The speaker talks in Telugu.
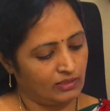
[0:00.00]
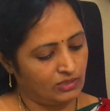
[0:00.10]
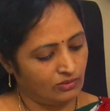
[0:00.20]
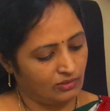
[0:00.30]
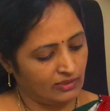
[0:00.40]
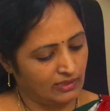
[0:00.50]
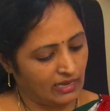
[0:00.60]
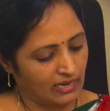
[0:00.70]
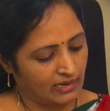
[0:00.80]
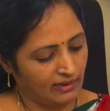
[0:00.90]
సో ఇది
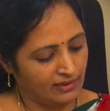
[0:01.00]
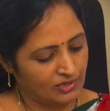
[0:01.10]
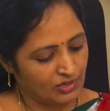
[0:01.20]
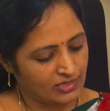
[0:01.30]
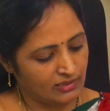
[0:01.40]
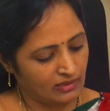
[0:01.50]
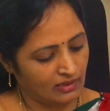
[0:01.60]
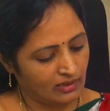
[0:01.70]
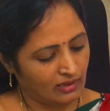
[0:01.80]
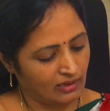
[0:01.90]
ఎక్కడి నుంచి
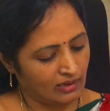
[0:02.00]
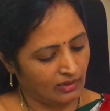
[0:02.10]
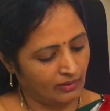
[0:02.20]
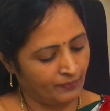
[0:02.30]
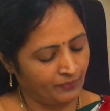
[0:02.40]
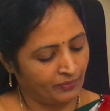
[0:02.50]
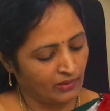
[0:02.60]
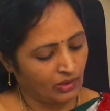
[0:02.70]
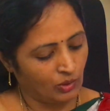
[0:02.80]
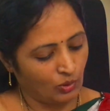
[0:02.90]
వచ్చిందంటే
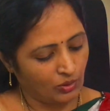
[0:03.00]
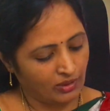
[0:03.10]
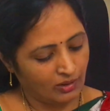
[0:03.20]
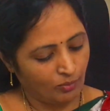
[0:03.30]
గోర్గా